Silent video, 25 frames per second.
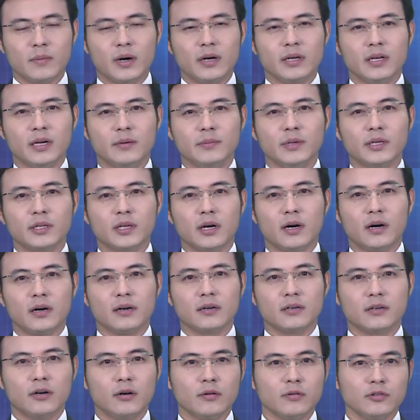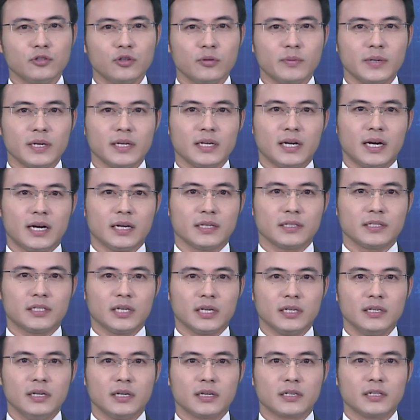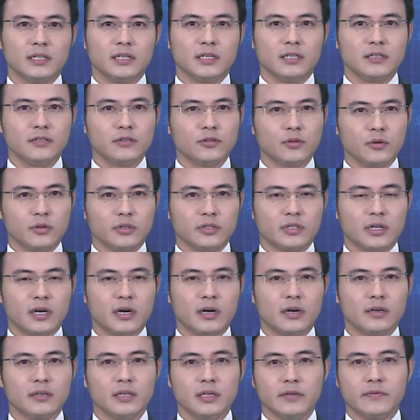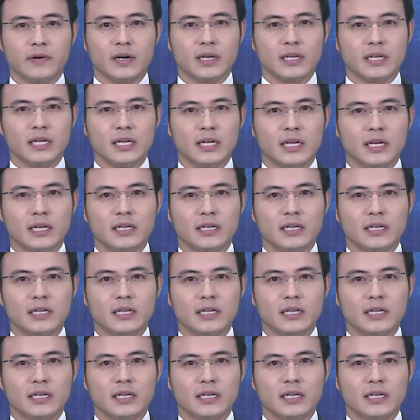Bảo hiểm nhân thọ không giúp khách hàng tránh được những rủi ro như vậy,